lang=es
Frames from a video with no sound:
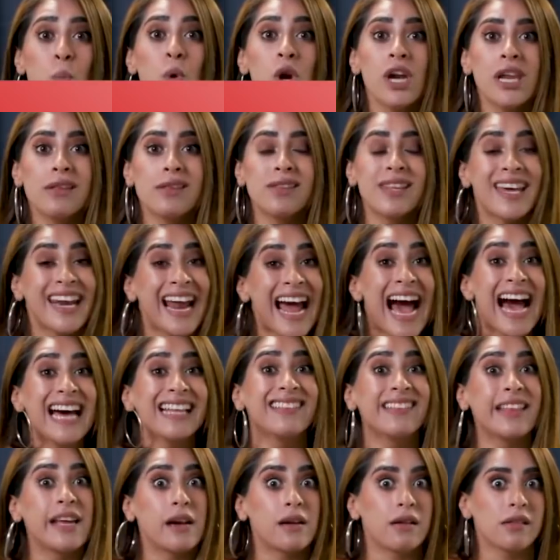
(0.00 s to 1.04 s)
piensan que Kim
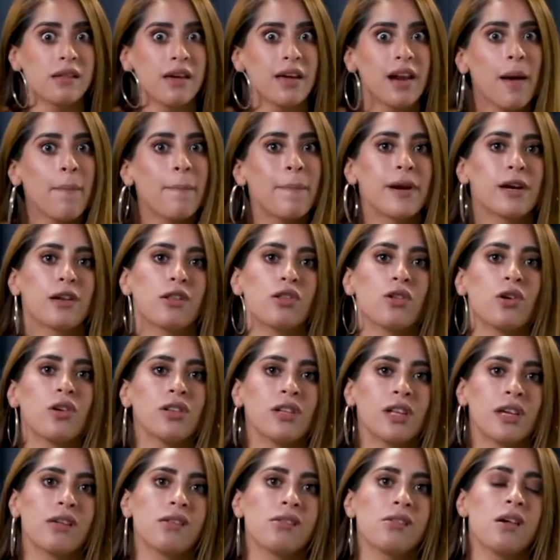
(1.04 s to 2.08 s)
Chantal tiene tantas
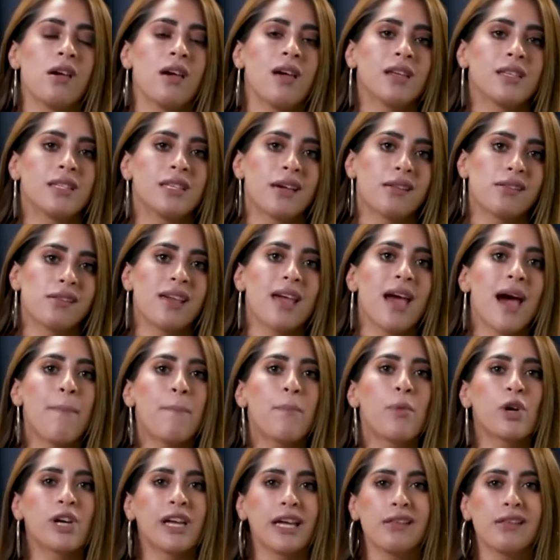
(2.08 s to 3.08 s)
operaciones que quizá